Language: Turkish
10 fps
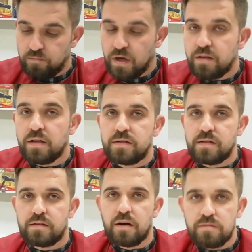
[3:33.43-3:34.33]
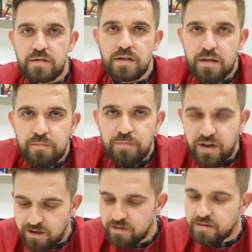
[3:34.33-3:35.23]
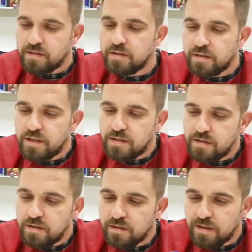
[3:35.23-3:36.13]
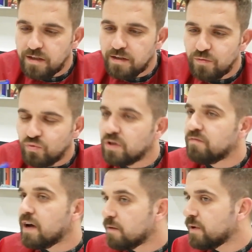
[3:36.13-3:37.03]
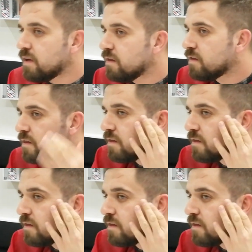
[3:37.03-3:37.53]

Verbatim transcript: Benden size tavsiye paranızı kesinlikle buna vermeyin.